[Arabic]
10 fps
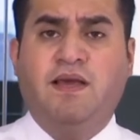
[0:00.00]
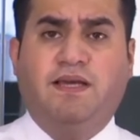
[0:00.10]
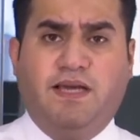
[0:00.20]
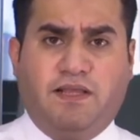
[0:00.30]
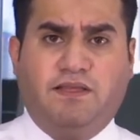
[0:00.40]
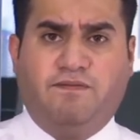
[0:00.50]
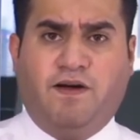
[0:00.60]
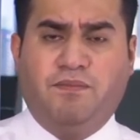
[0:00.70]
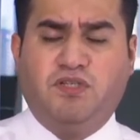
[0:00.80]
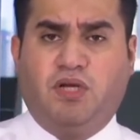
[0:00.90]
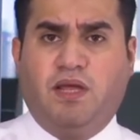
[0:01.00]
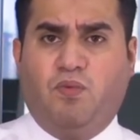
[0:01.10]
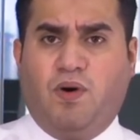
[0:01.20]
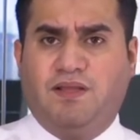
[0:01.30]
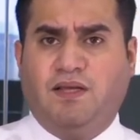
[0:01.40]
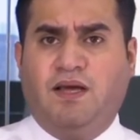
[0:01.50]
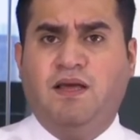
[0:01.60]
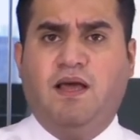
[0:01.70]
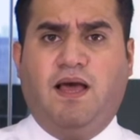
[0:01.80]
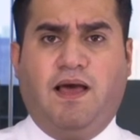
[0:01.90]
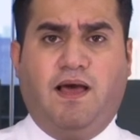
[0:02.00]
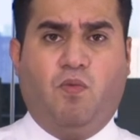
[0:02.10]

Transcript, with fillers: يرتفع بشكل واضح آه،